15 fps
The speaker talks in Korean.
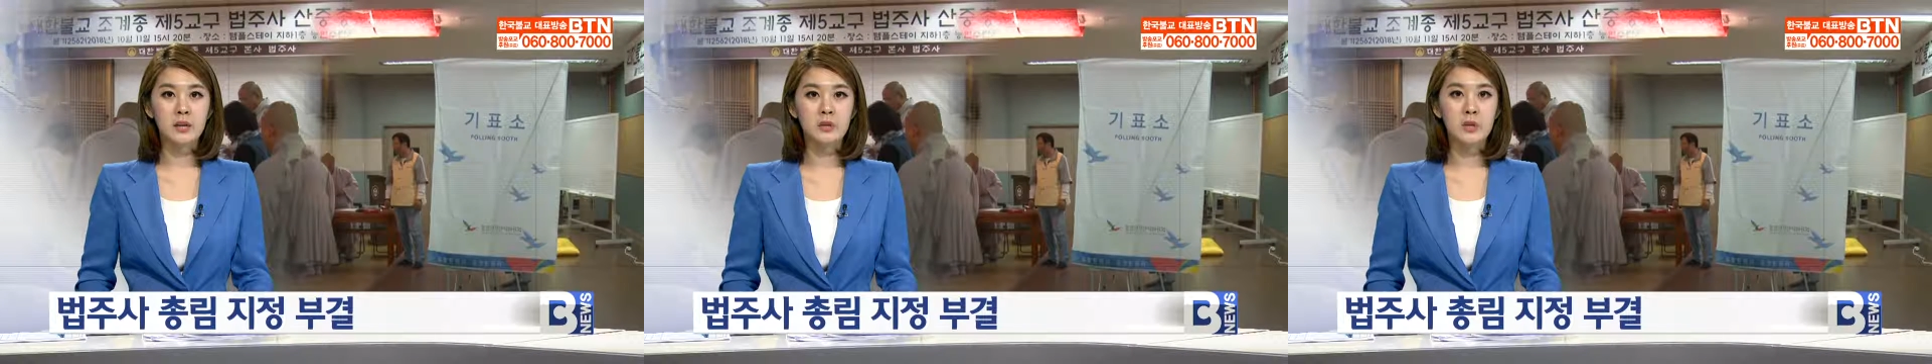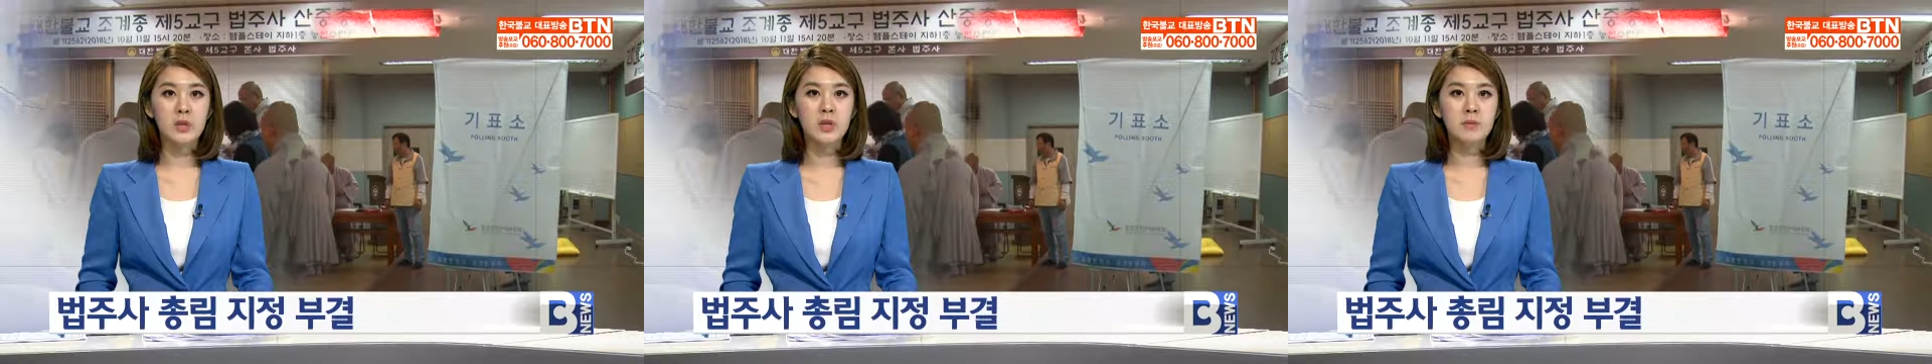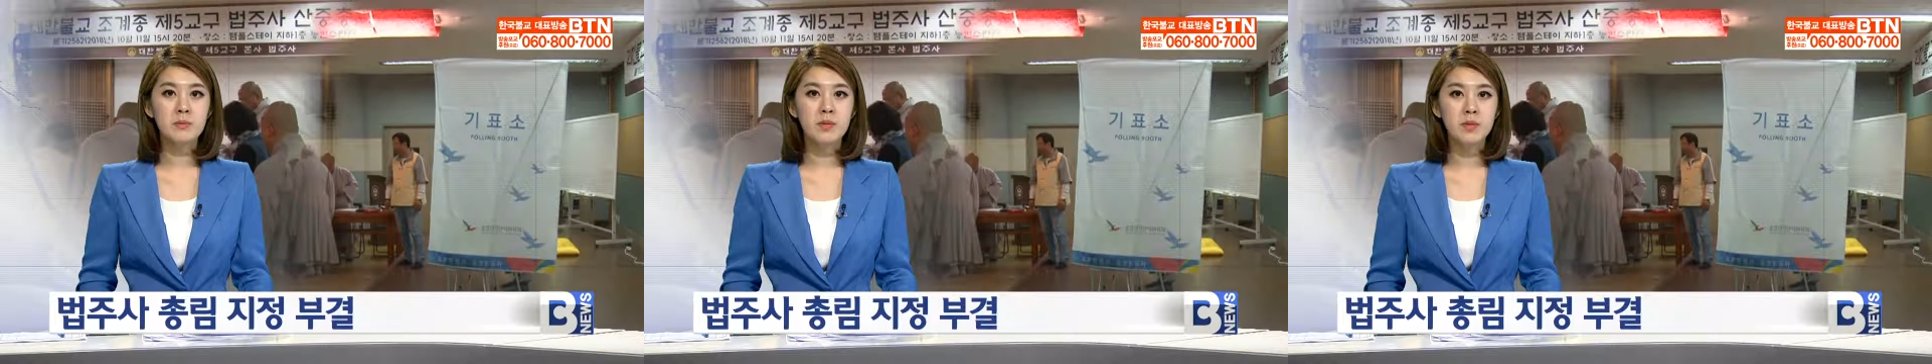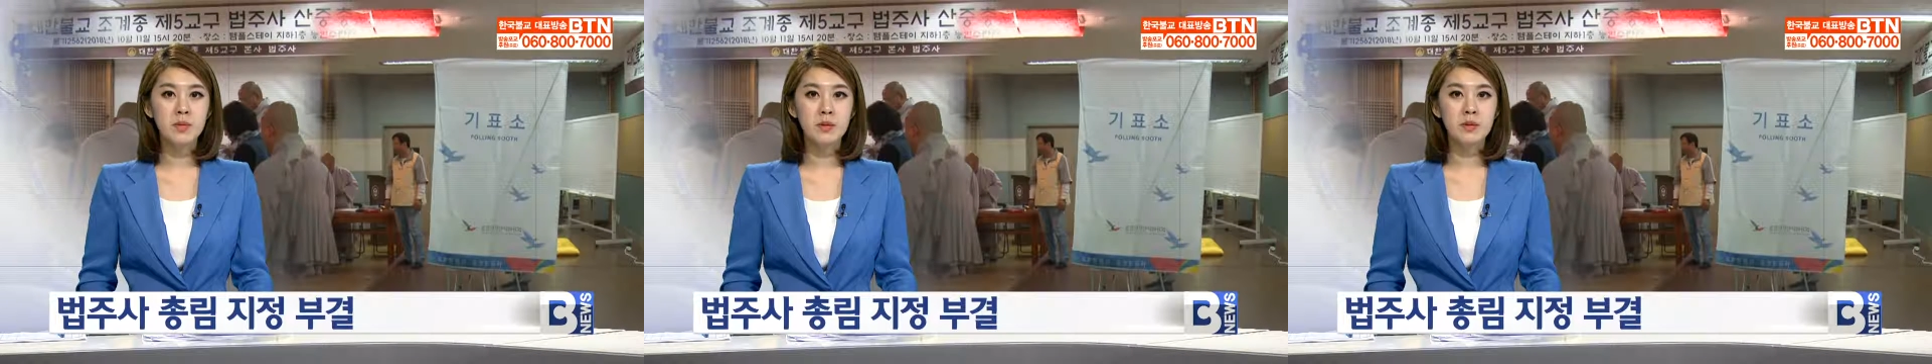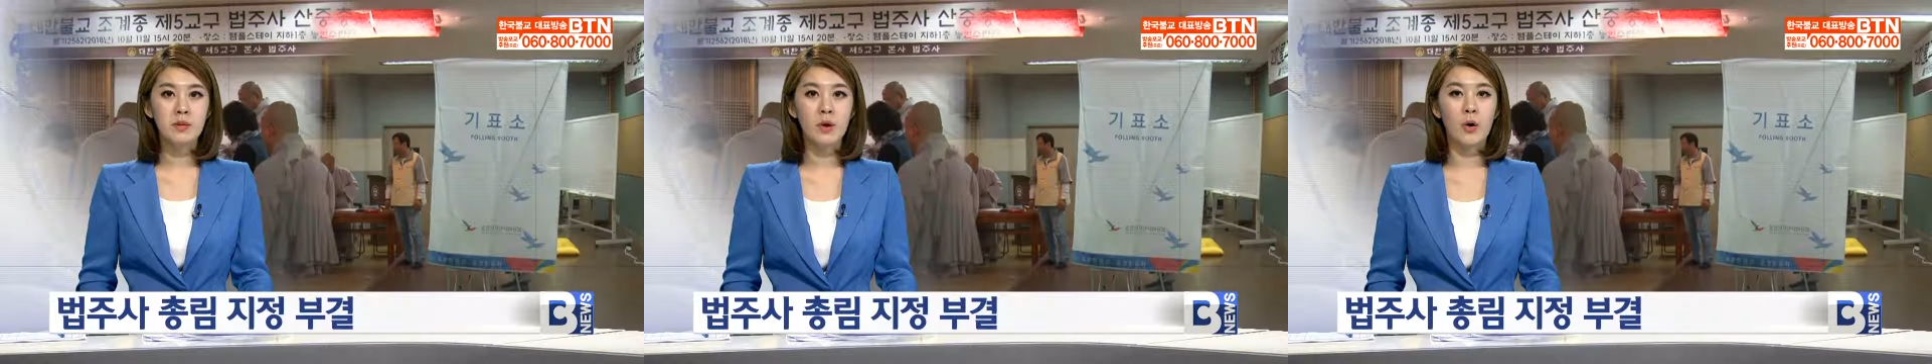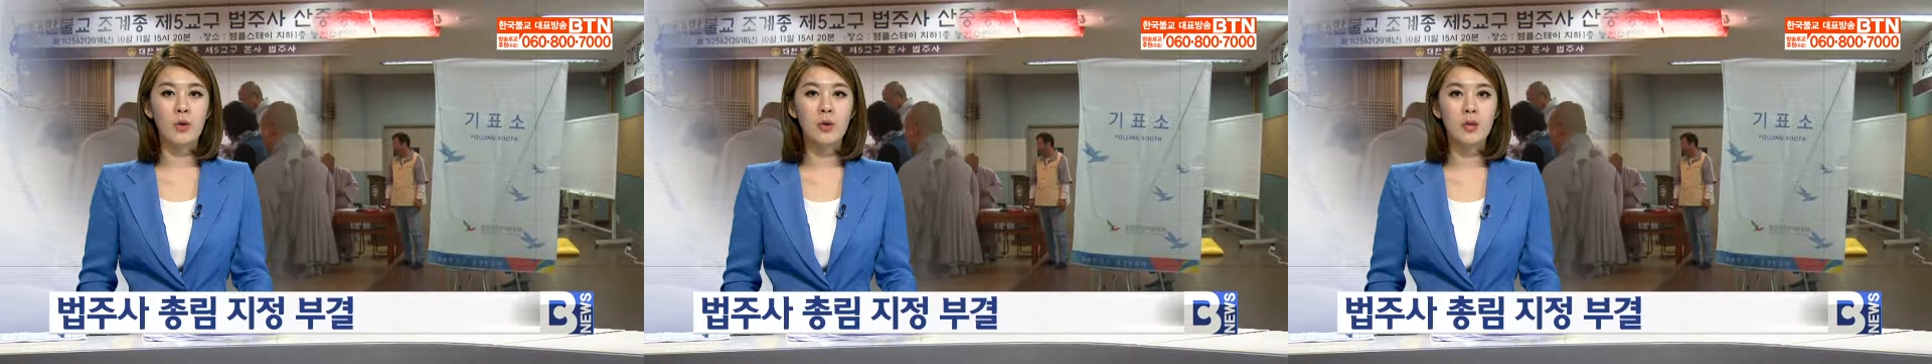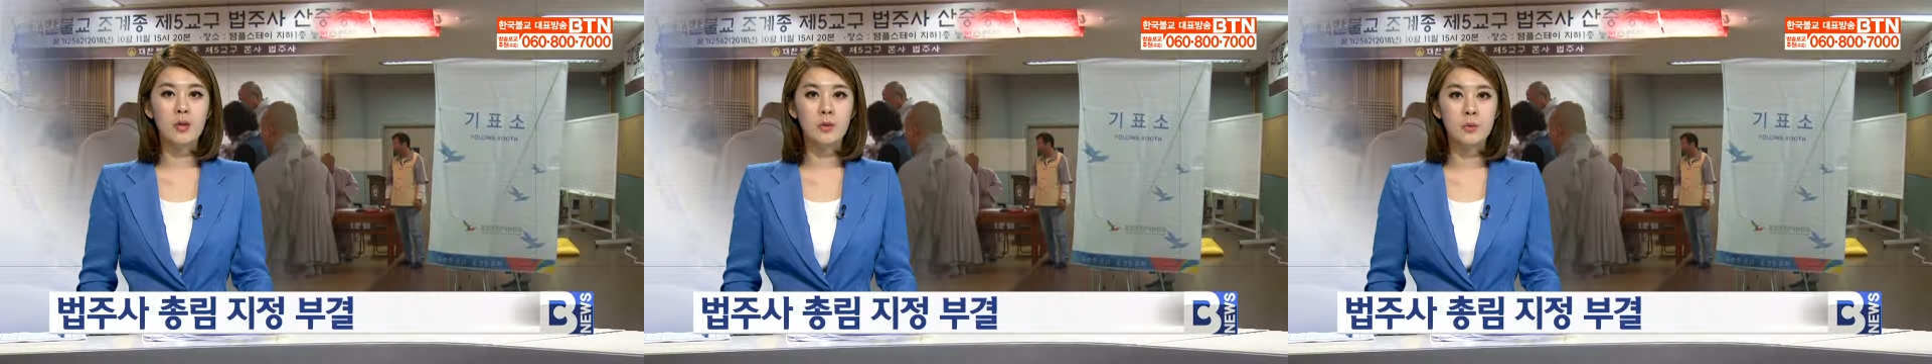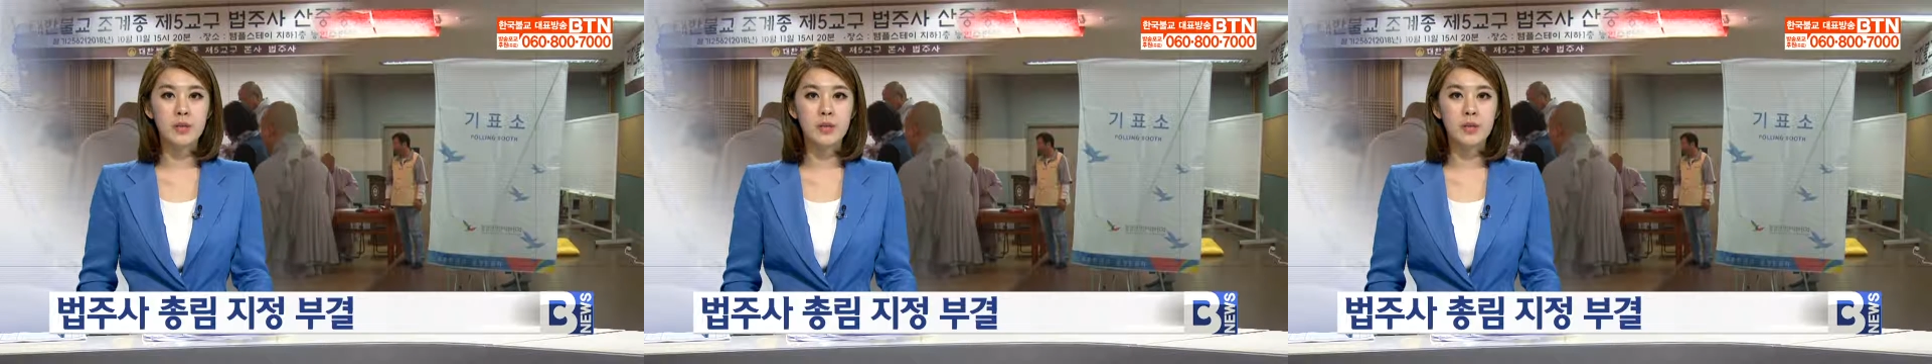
총림 지정 결의를